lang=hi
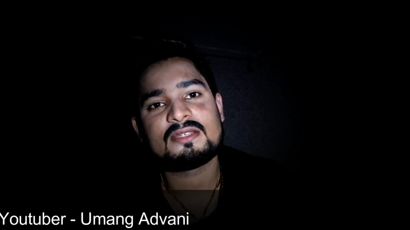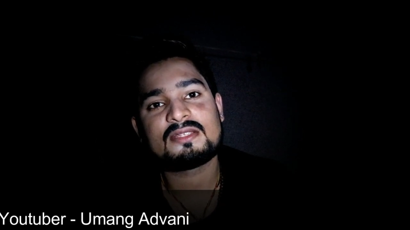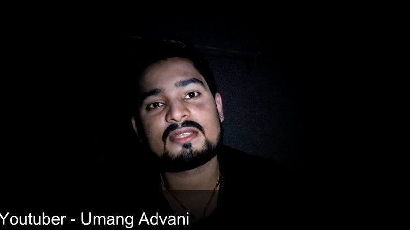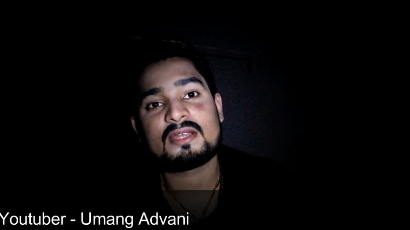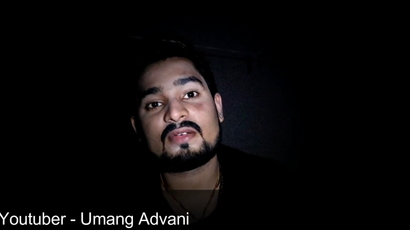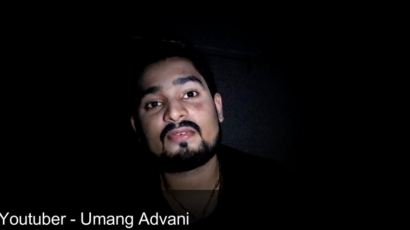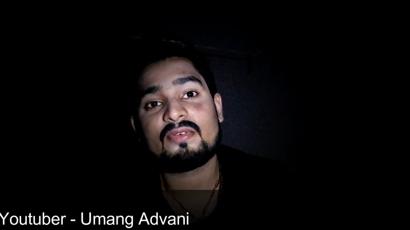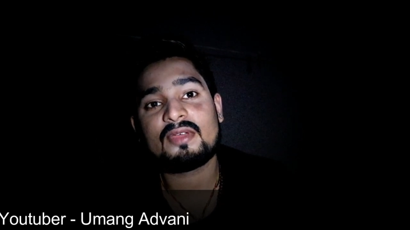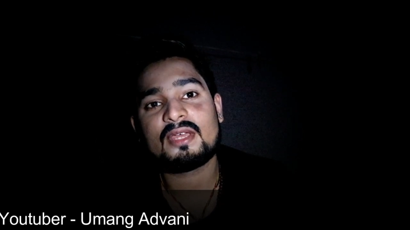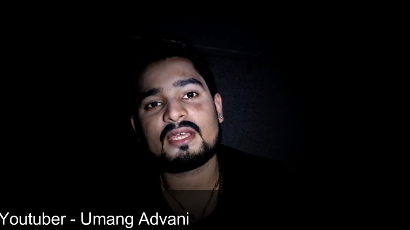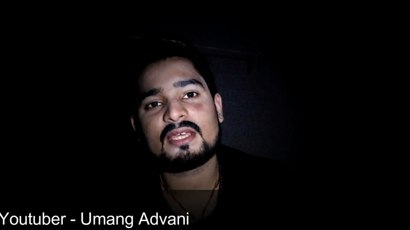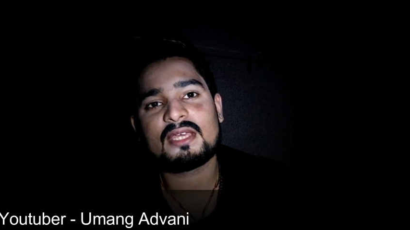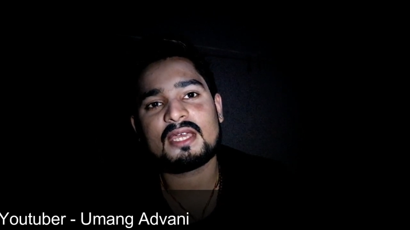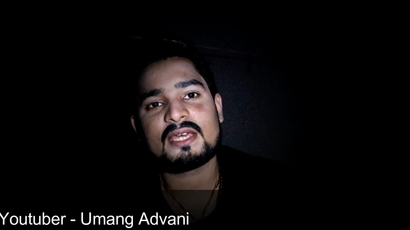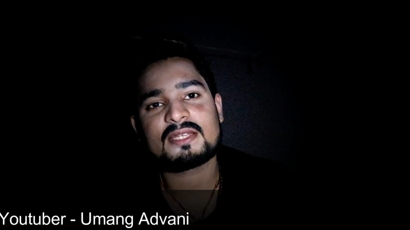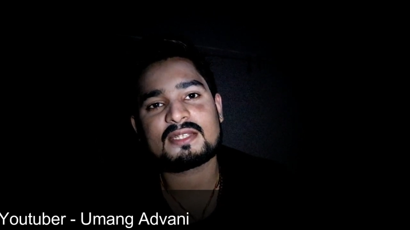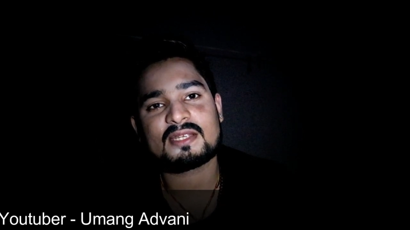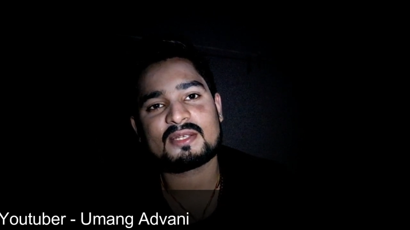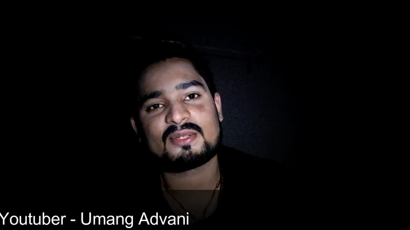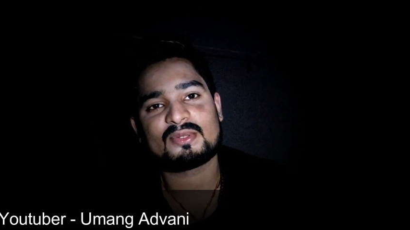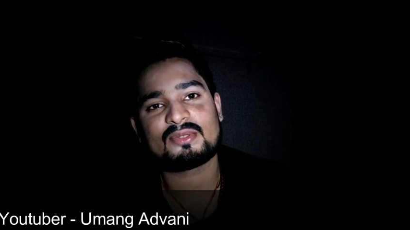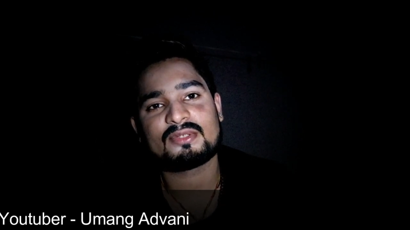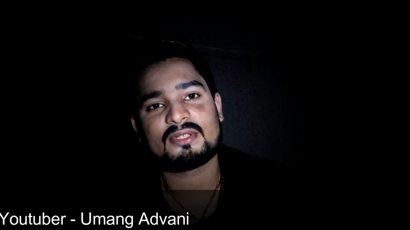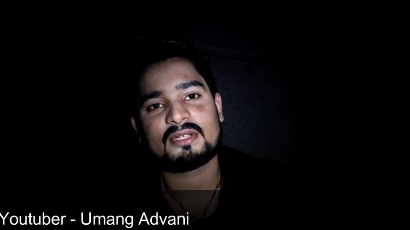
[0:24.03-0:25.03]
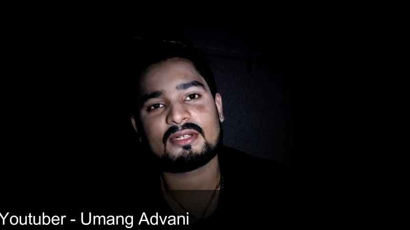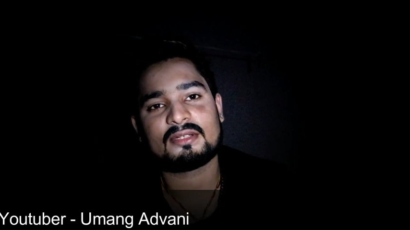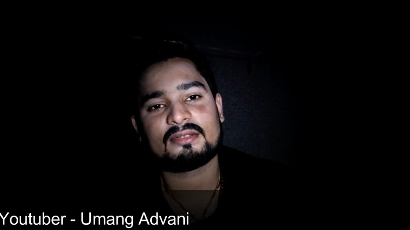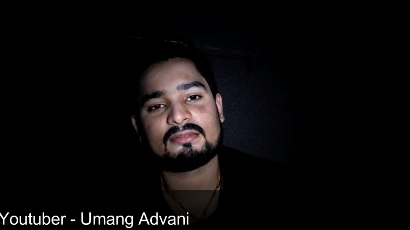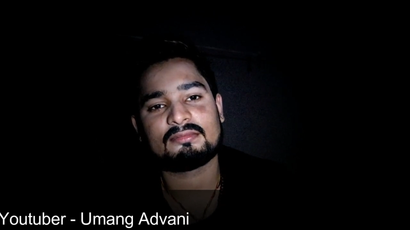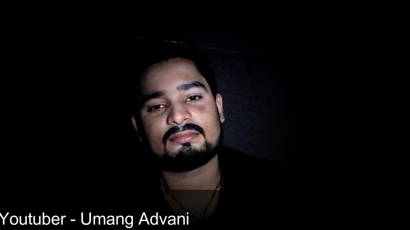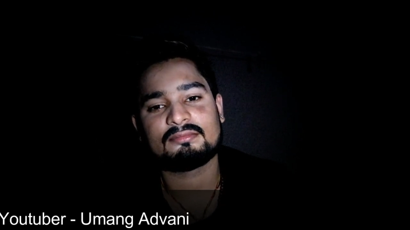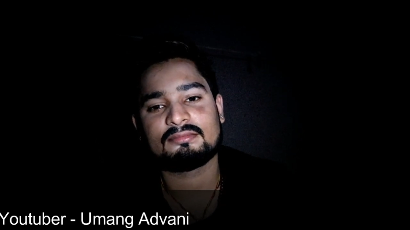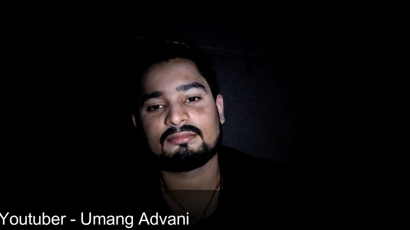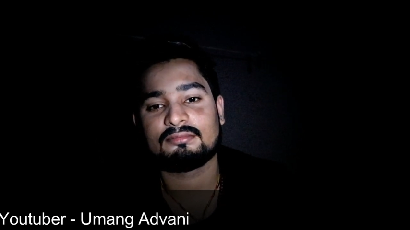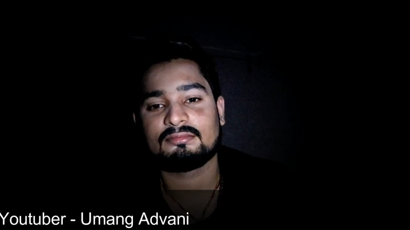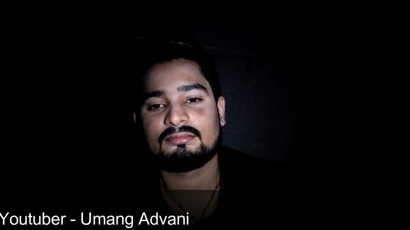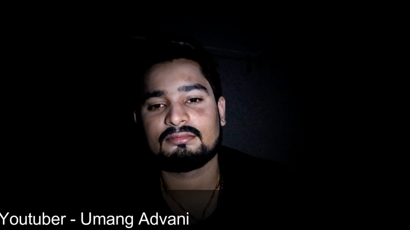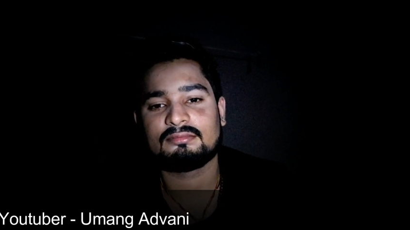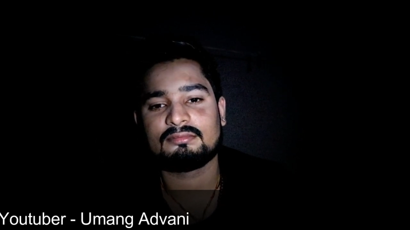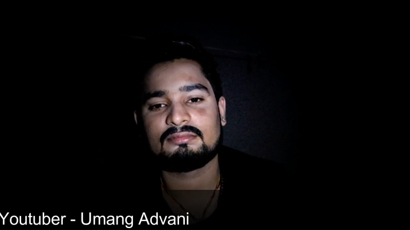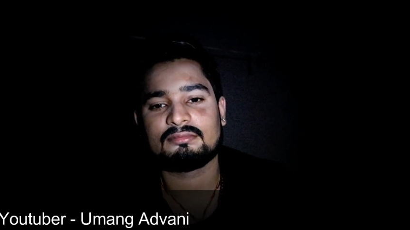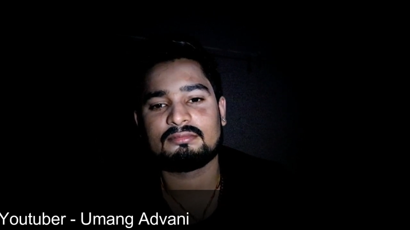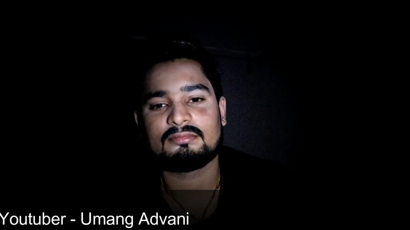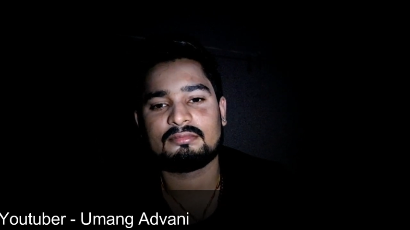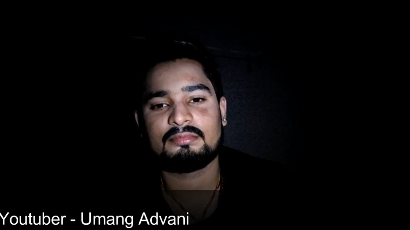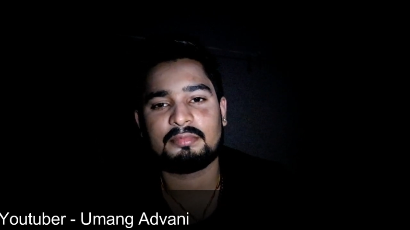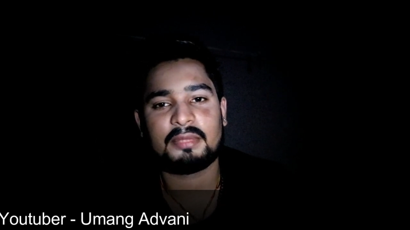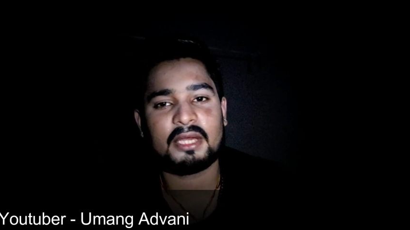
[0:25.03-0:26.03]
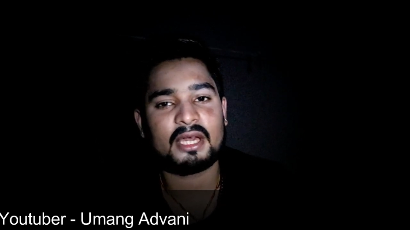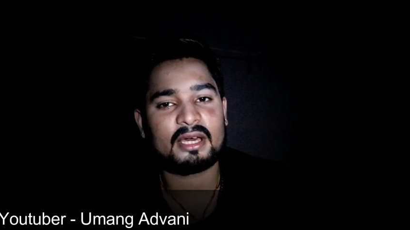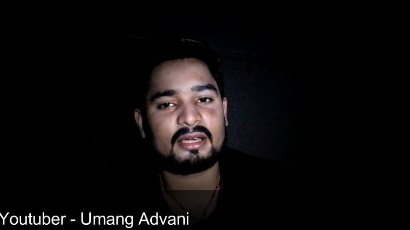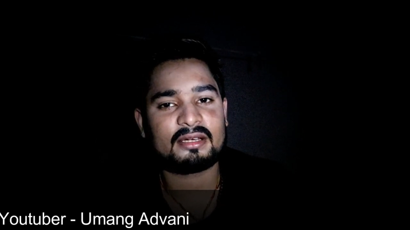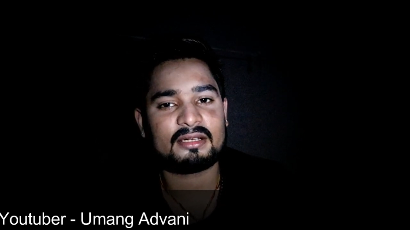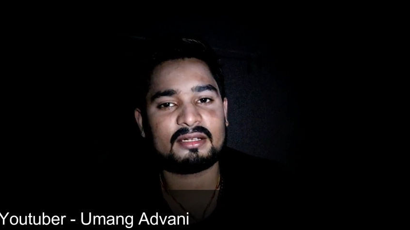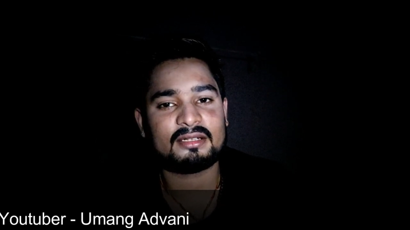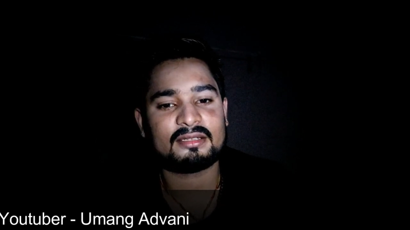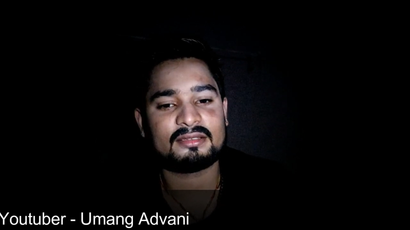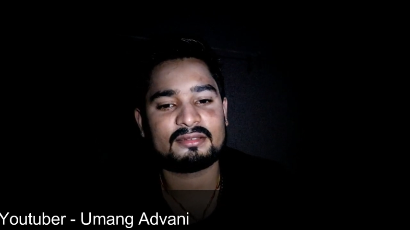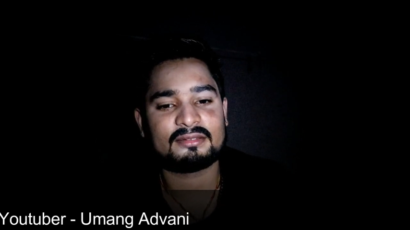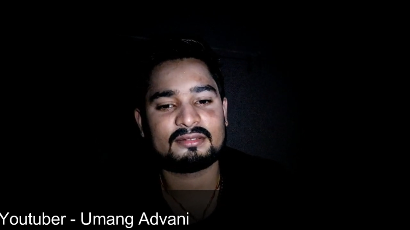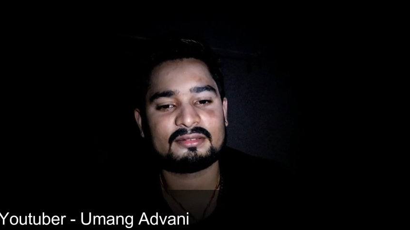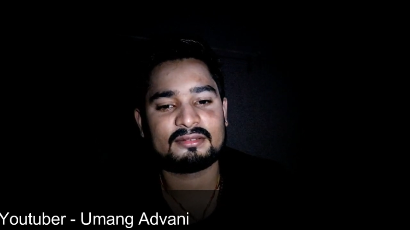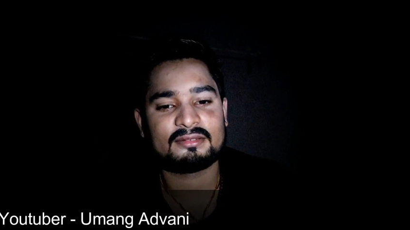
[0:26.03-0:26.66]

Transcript: सिर्फ एक ही एहसास होता है प्यार का